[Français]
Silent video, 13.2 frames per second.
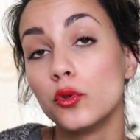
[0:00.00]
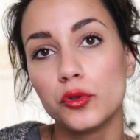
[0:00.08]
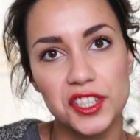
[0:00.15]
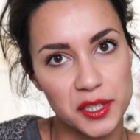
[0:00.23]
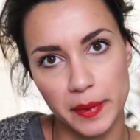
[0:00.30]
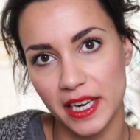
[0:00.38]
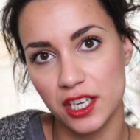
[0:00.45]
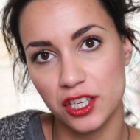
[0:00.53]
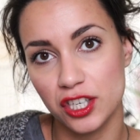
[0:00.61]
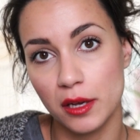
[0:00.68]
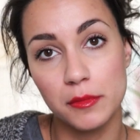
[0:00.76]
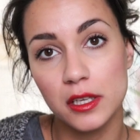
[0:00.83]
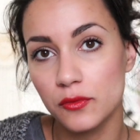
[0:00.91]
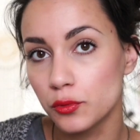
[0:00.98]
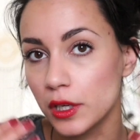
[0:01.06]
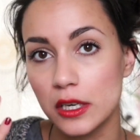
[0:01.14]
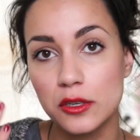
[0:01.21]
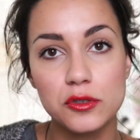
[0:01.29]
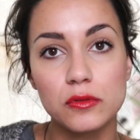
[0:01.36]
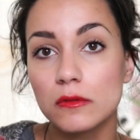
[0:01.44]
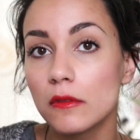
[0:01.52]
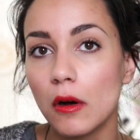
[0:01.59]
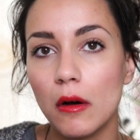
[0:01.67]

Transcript: ne disparaissent jamais vu qu'elles sont...